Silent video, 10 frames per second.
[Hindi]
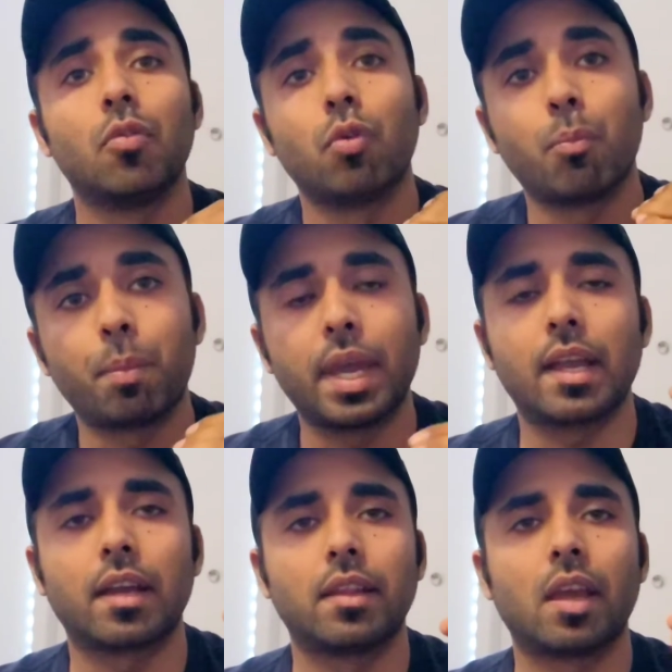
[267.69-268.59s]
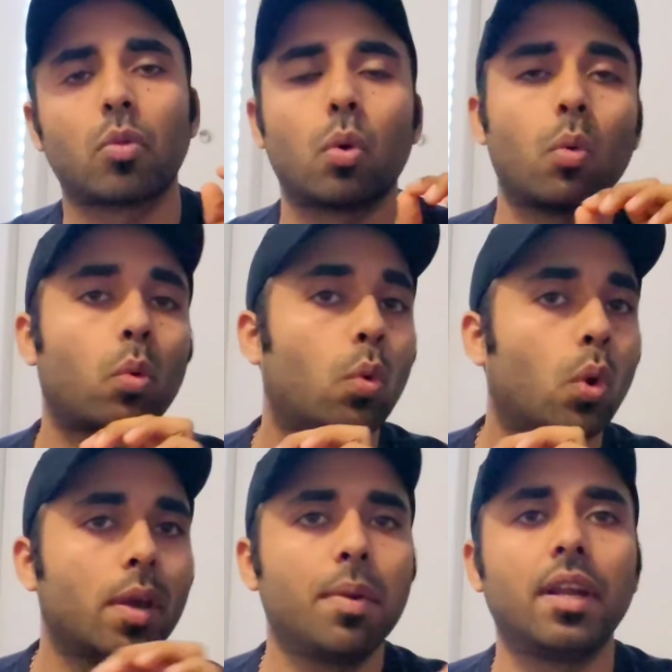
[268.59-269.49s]
वो पे कर दिया तो
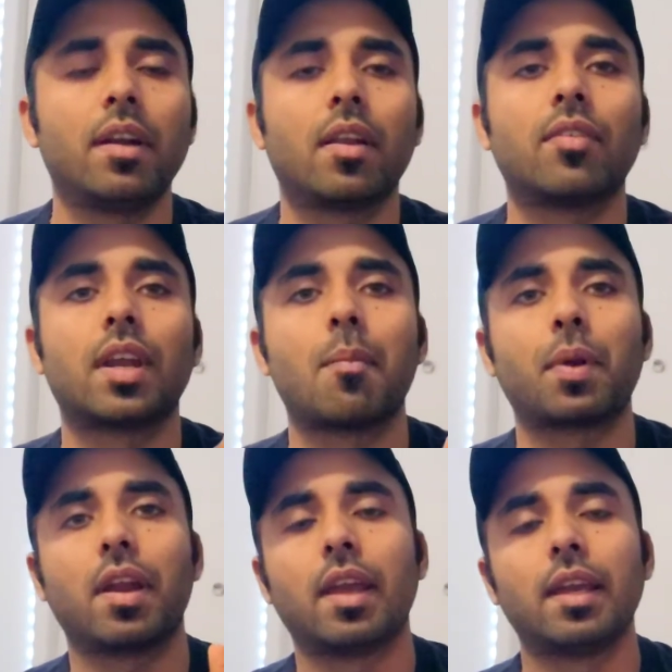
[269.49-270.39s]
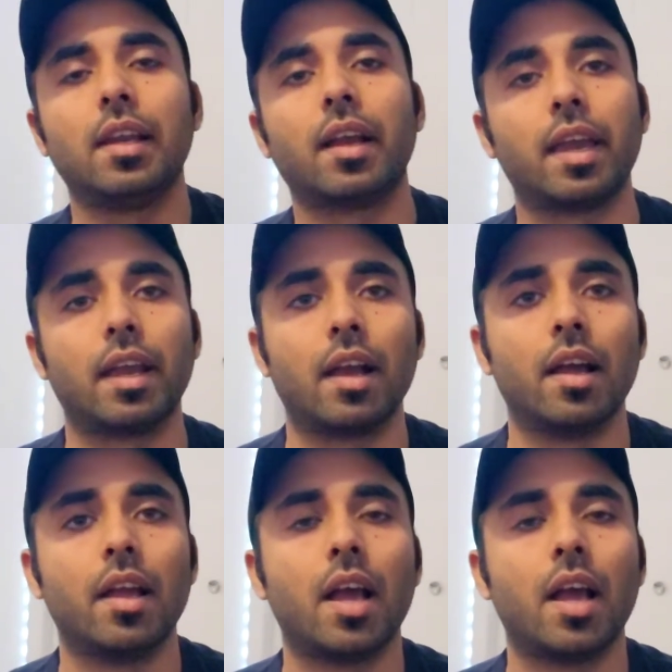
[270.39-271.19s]
कोई भी इंटरेस्ट आपका नहीं लगेगा